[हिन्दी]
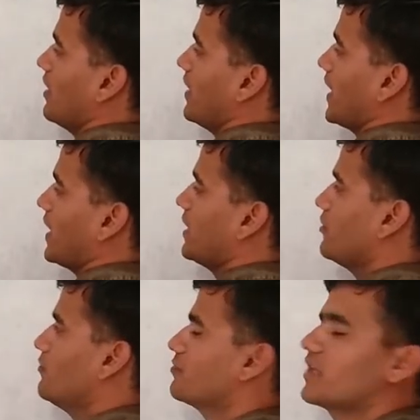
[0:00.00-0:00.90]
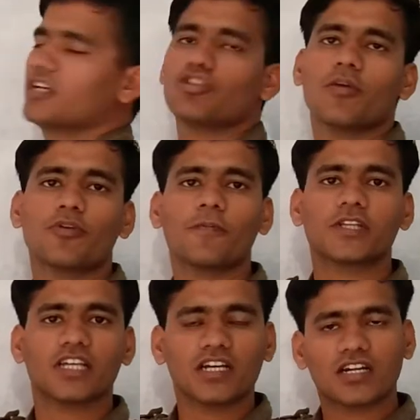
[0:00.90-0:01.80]
नेगेटिव तो आपको
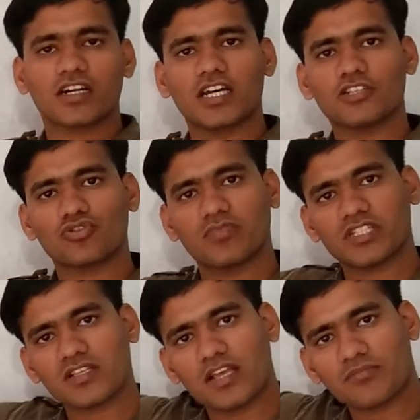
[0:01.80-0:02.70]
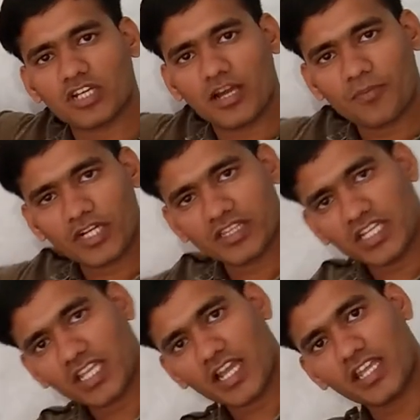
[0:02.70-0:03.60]
पता करना है सुबह से शाम तक आप
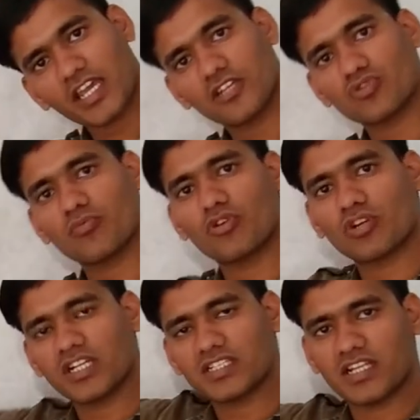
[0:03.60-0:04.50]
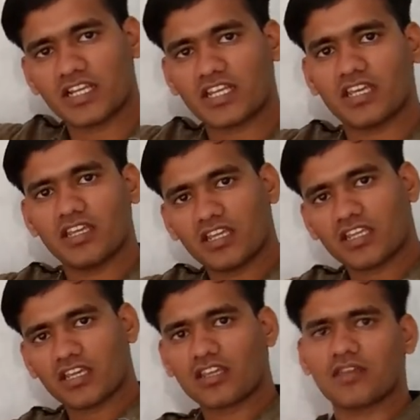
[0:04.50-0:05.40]
करते क्या क्या है सुबह उठने से लेके
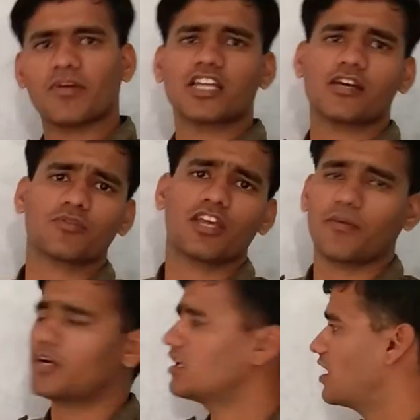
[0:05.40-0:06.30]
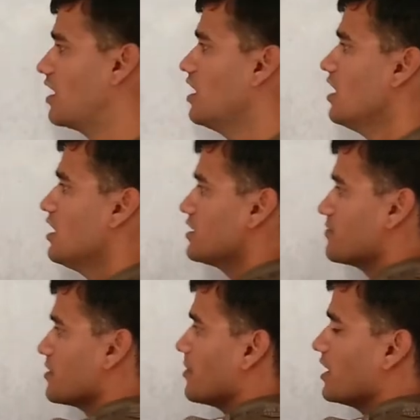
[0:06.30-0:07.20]
एक एक के बाद आपकी हैबिट क्या है
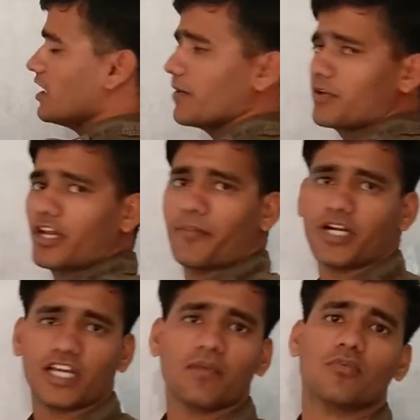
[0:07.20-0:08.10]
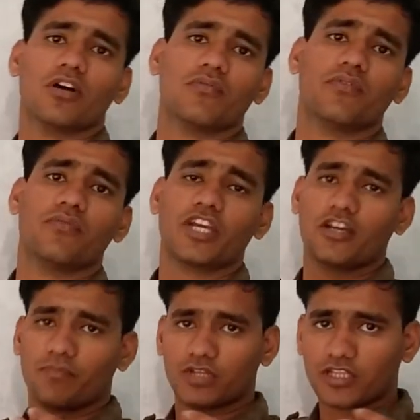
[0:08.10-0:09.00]
सबसे पहले आपकी हैबिट है आप
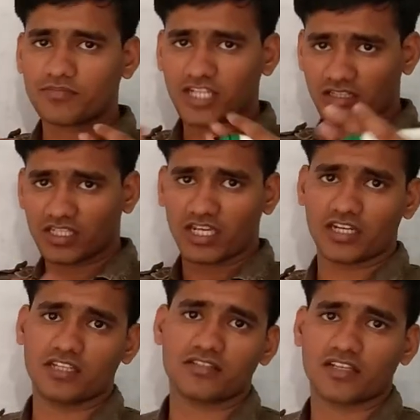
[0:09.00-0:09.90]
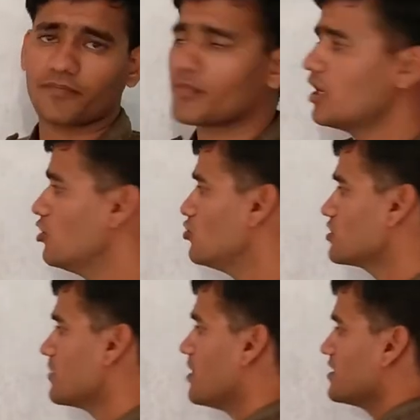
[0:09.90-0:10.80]
वेकअप मतलब जगते हैं नींद से
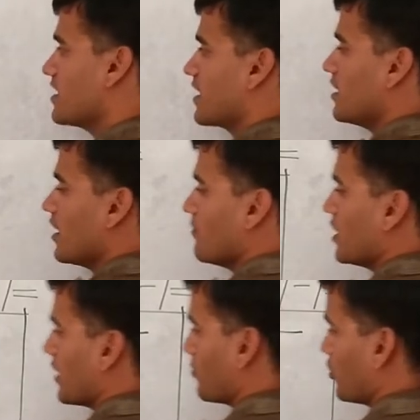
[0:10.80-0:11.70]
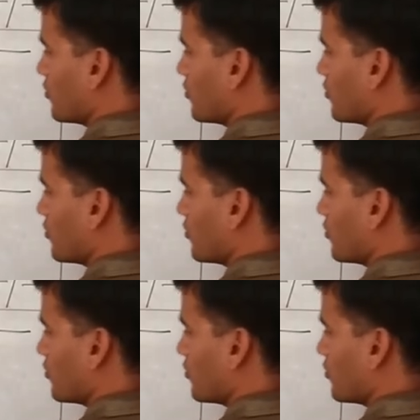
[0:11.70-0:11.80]
उसके बाद सेकेंड हैबिट आपकी